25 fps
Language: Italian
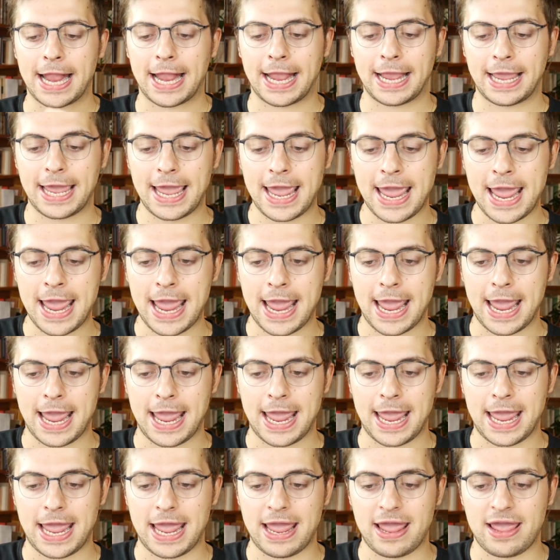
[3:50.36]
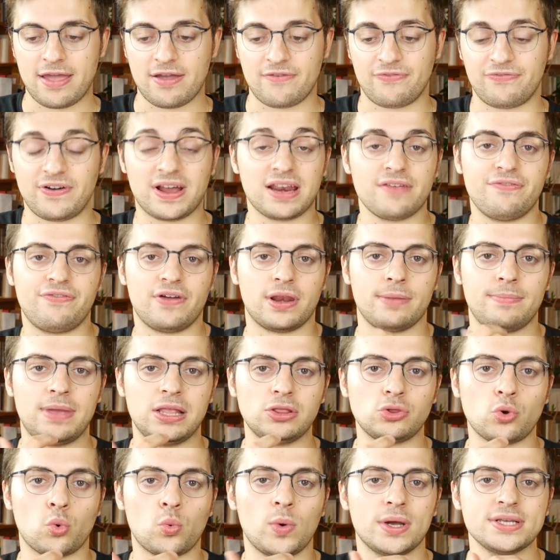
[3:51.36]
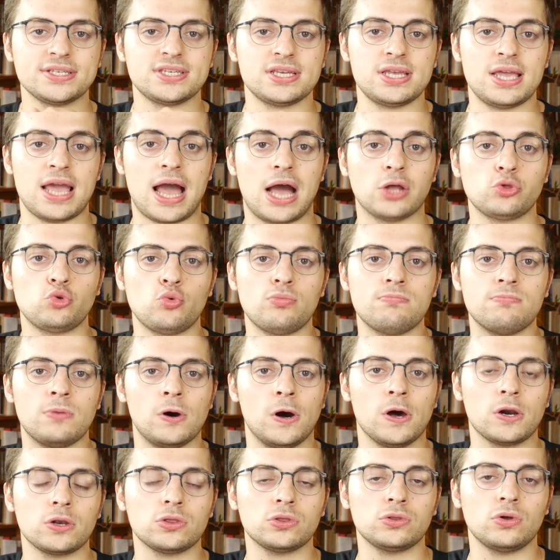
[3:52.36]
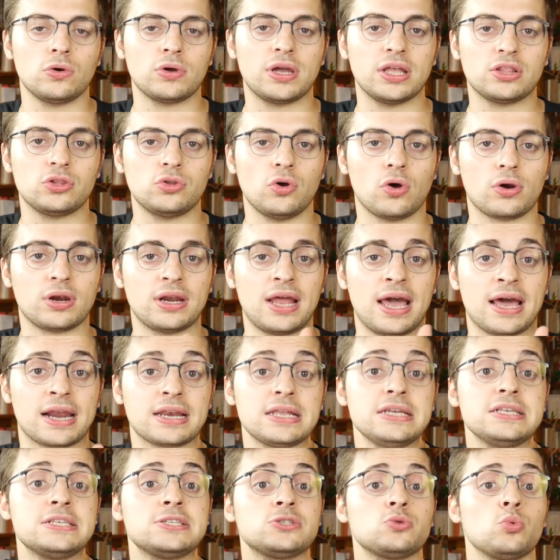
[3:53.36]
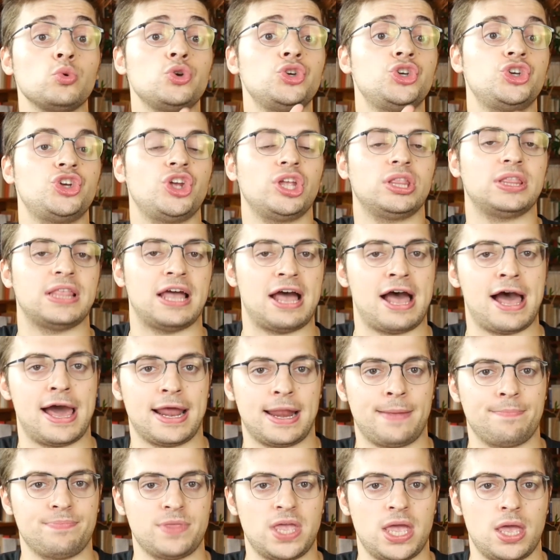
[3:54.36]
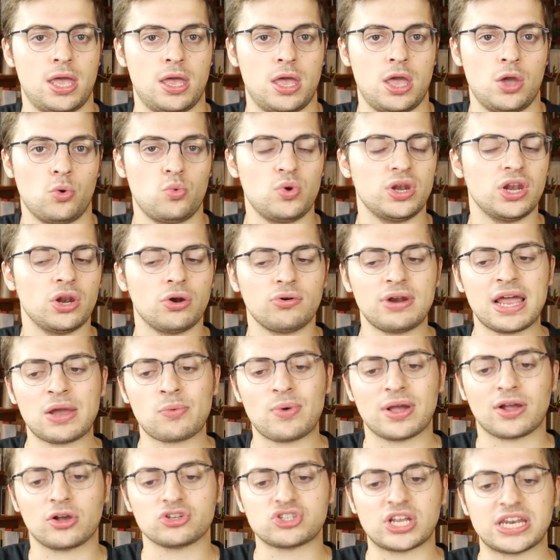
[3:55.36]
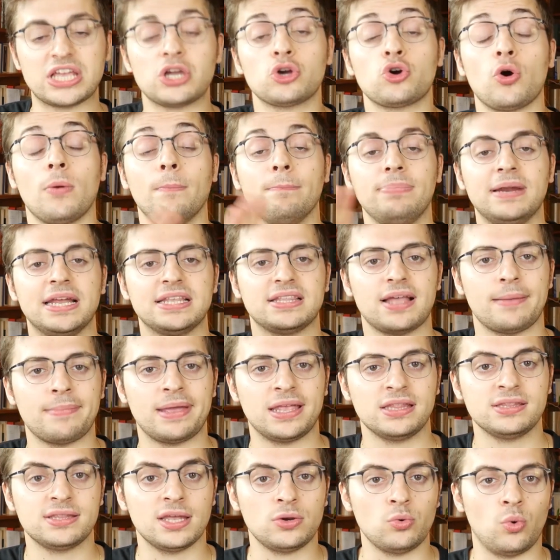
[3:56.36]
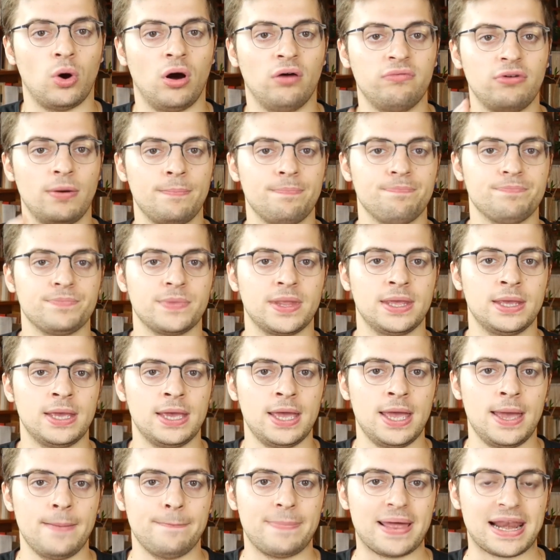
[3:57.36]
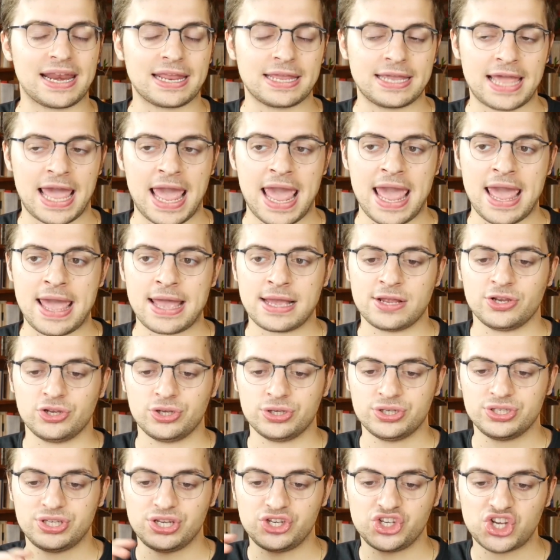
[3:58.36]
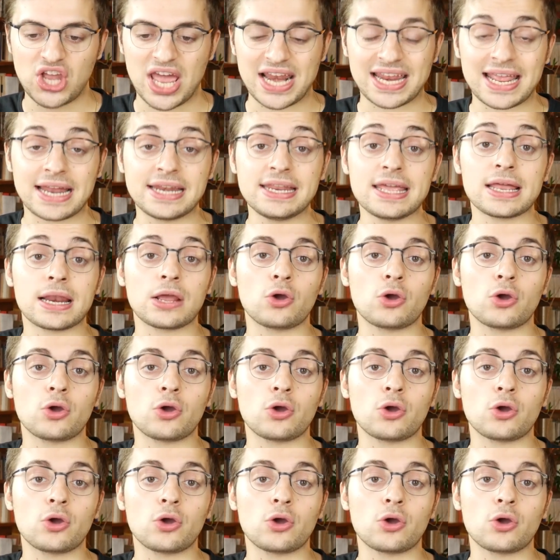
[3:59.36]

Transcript: che eh, fa riferimento quasi ad un morto che torna a risuscitare. Quindi non è qualcosa di completamente nuovo, perché si cerca di